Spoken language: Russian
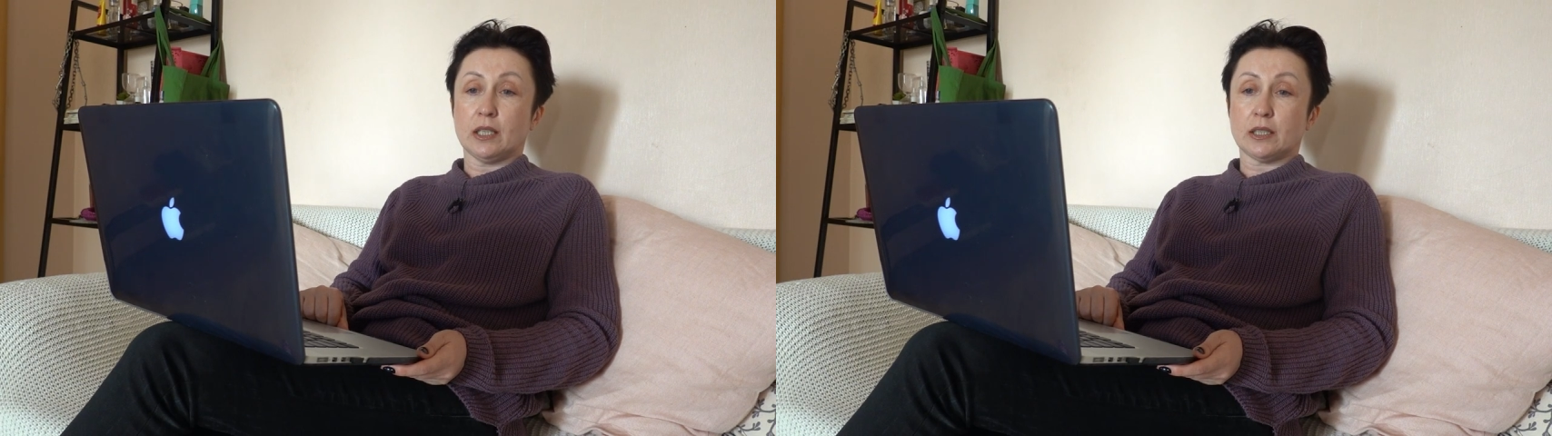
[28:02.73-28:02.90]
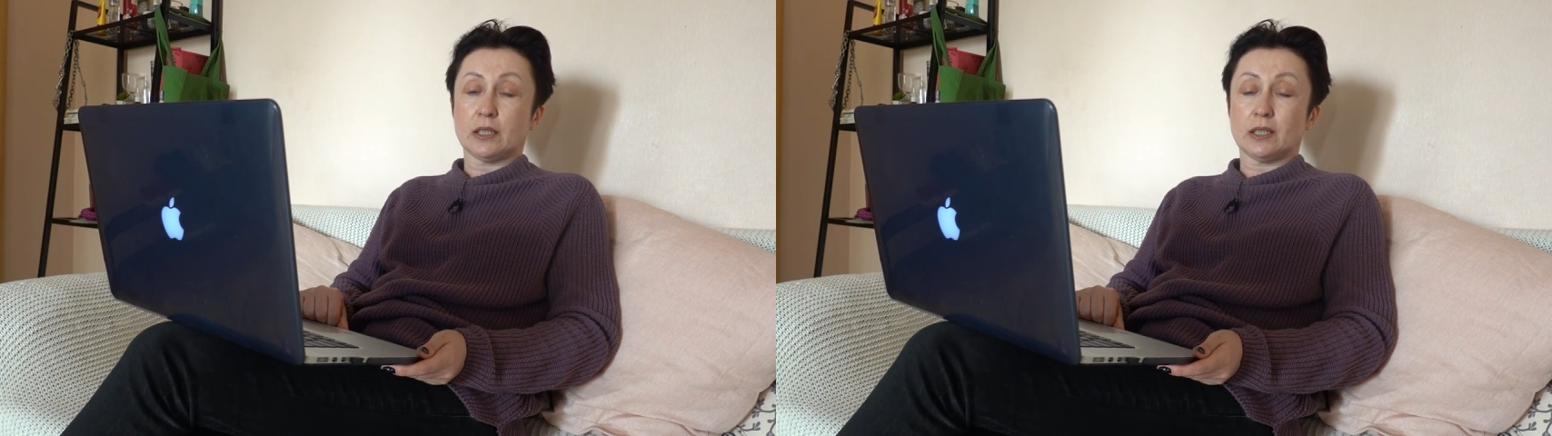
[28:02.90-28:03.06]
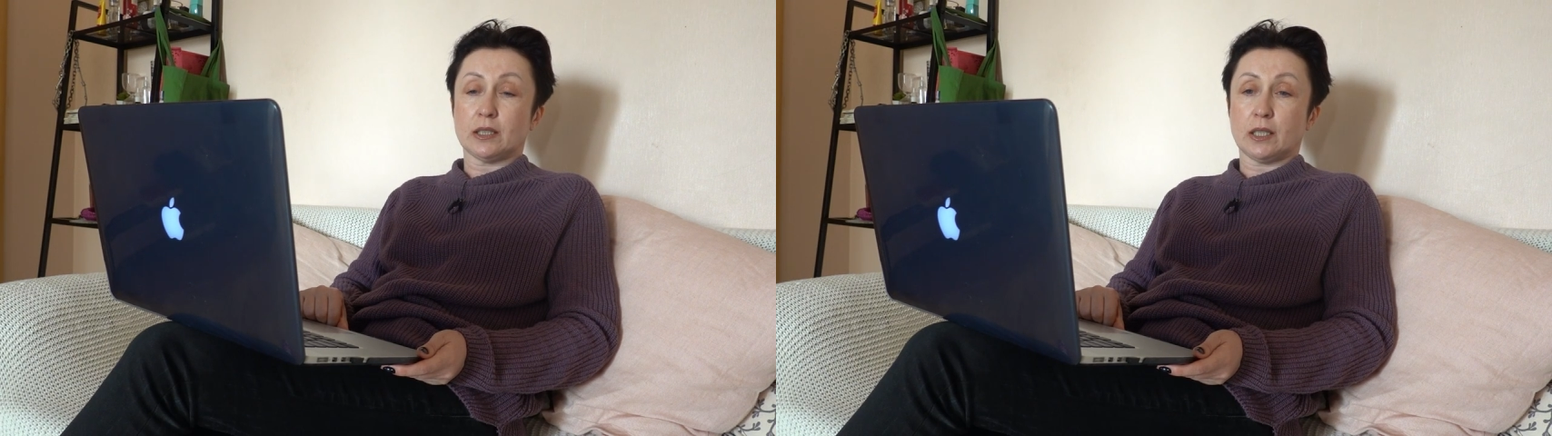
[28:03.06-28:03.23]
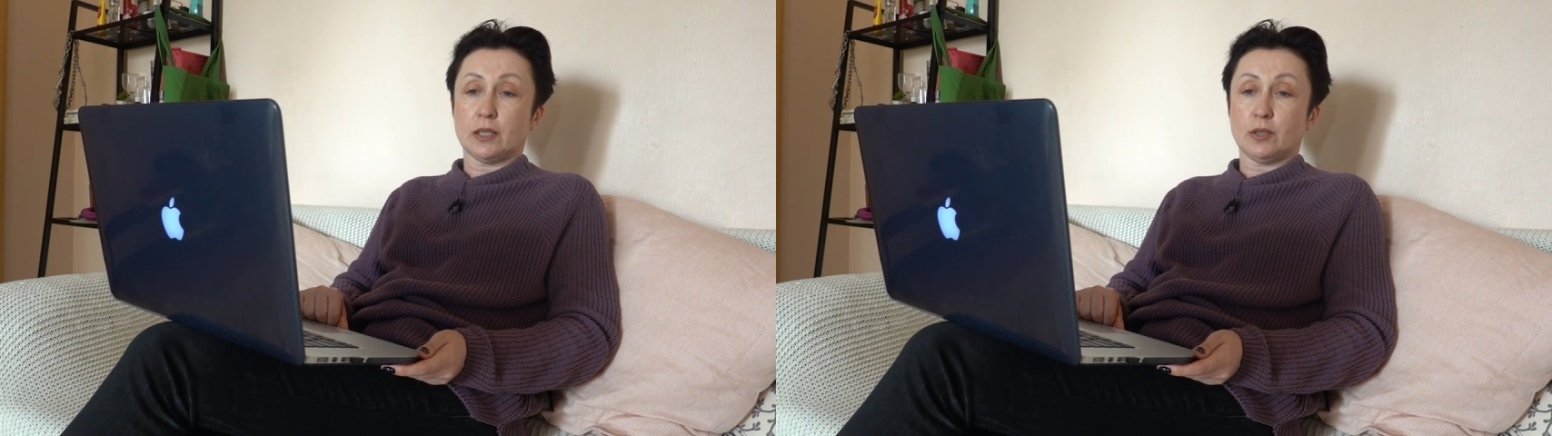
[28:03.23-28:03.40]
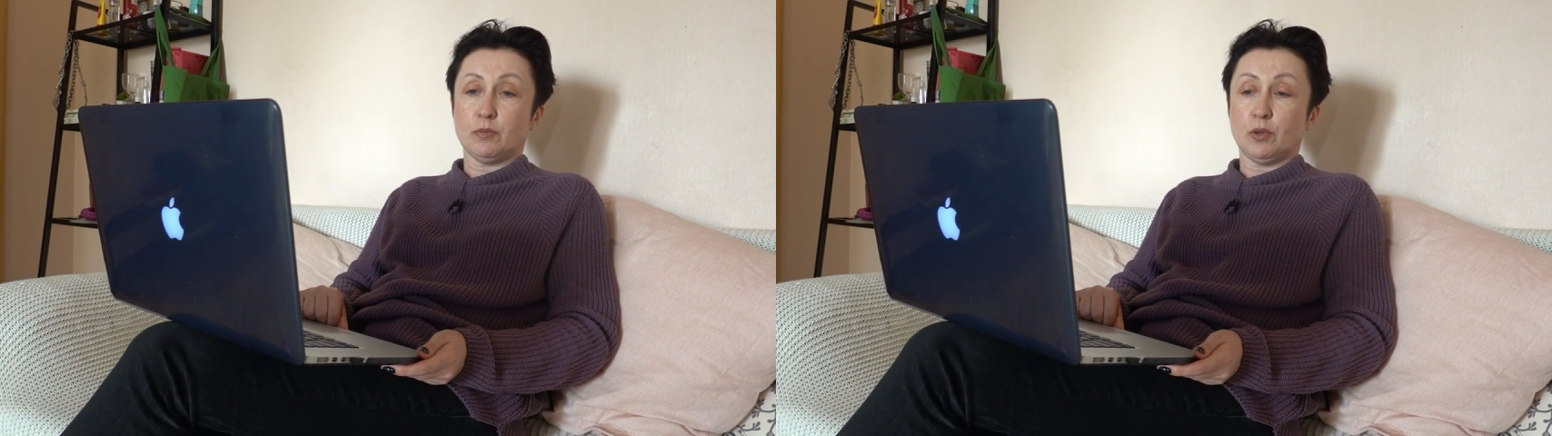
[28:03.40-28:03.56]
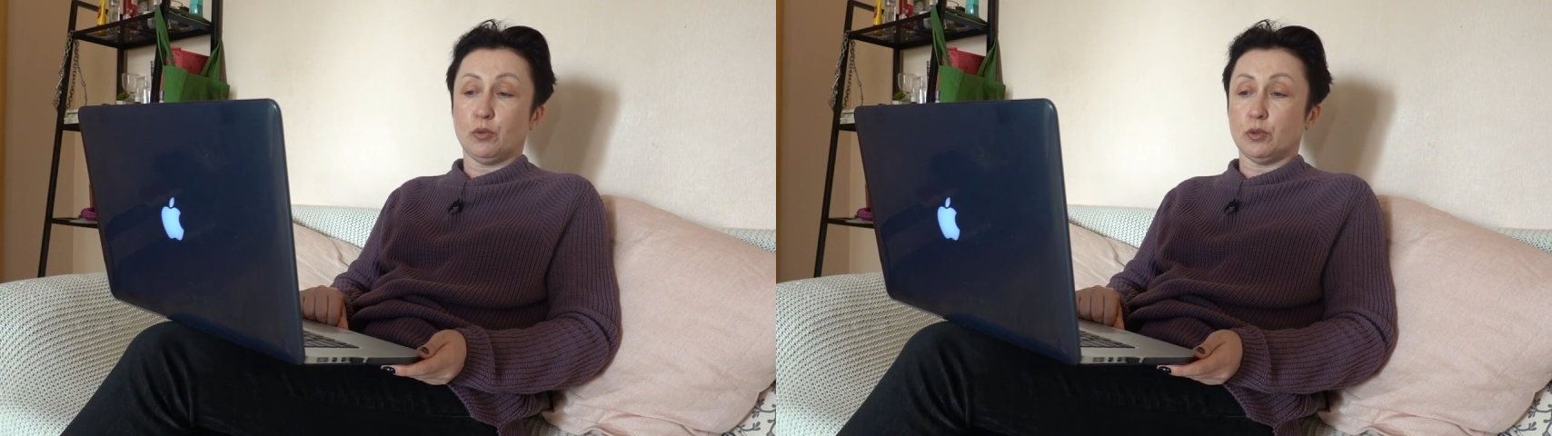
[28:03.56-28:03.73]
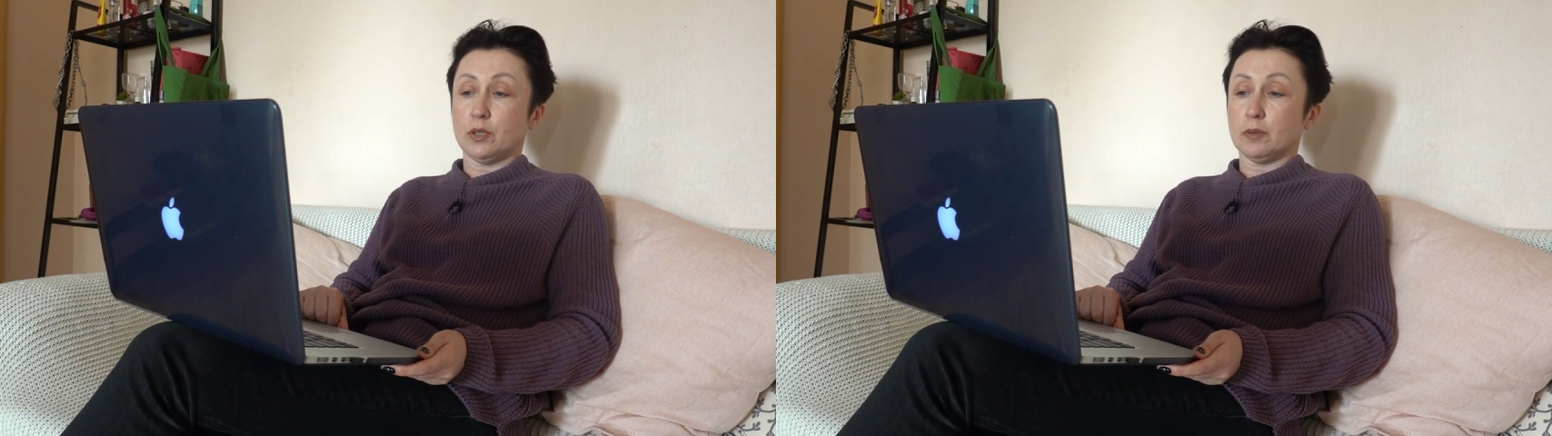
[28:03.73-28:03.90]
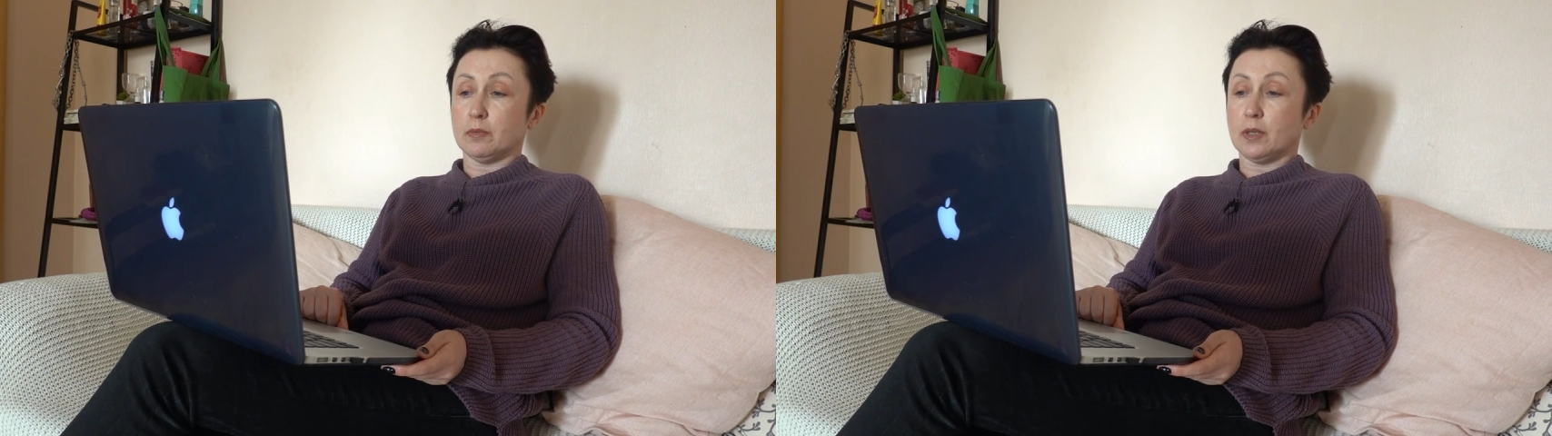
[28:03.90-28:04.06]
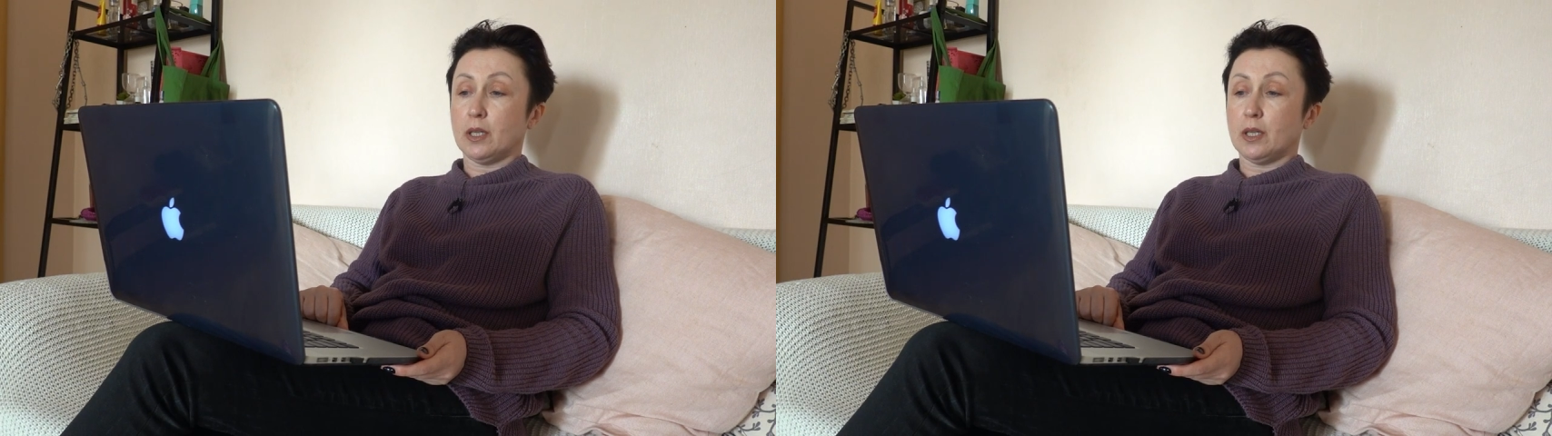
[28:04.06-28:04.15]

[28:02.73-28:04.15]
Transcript: нацисты к этим людям.